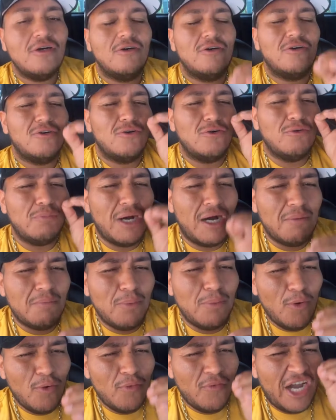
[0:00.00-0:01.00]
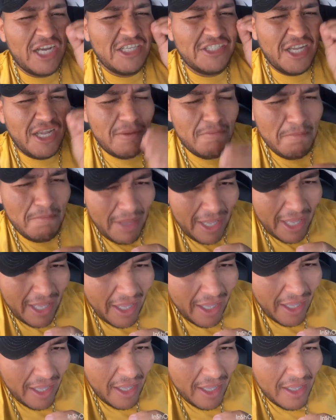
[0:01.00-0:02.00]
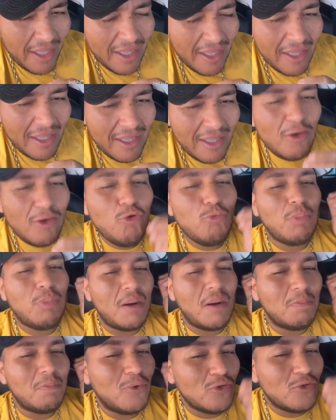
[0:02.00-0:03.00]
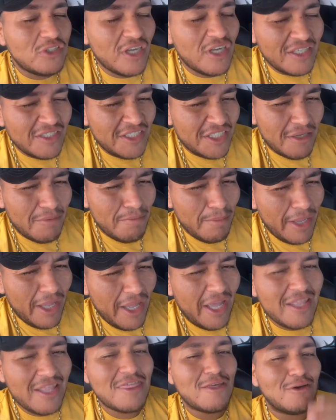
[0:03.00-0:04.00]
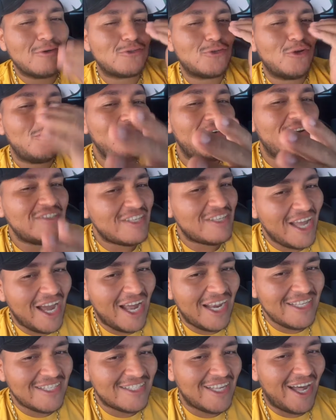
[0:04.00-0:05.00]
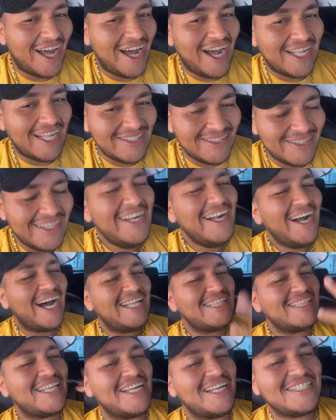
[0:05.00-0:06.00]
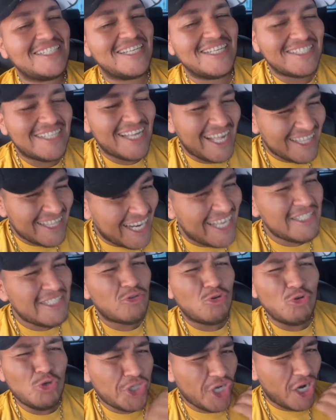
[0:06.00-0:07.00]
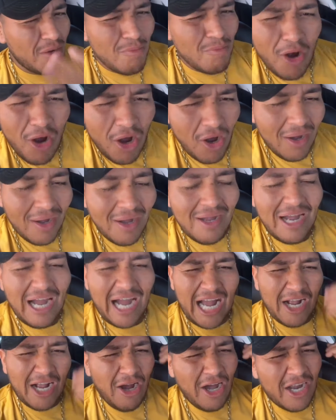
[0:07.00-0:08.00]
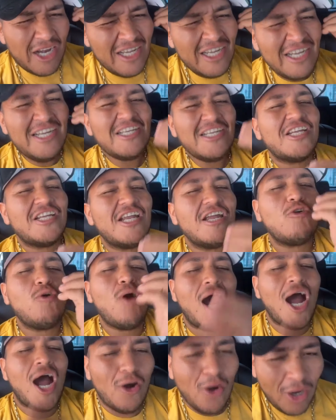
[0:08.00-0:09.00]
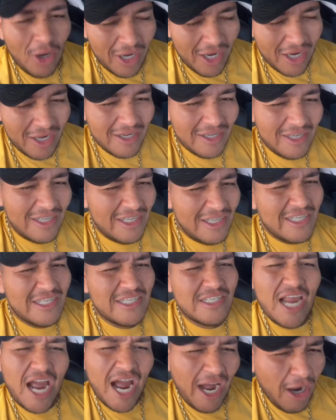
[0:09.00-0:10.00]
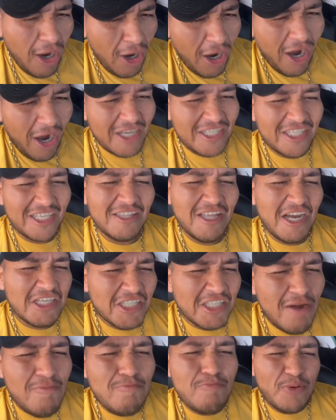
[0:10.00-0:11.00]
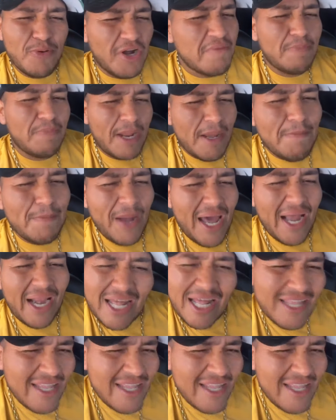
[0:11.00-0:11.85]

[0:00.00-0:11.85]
o bambu vai gemer o bambu já gemei, seu sonho vai ser realizado. Há três anos atrás tu chamou, agora chegou a hora. Se arrocha, que nós estamos prontos, preparados e